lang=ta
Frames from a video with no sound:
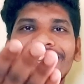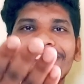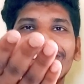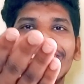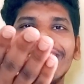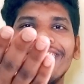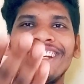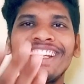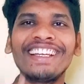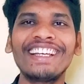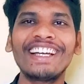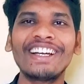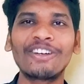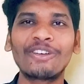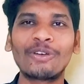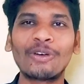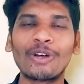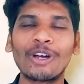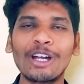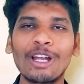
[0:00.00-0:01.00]
என்னென்ன நீங்க
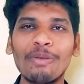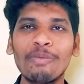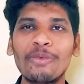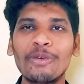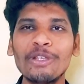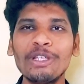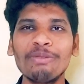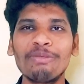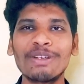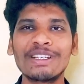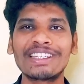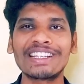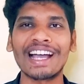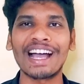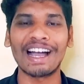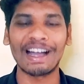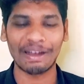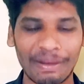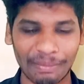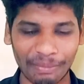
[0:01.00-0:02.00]
கொரோனா முடிஞ்சு போச்சா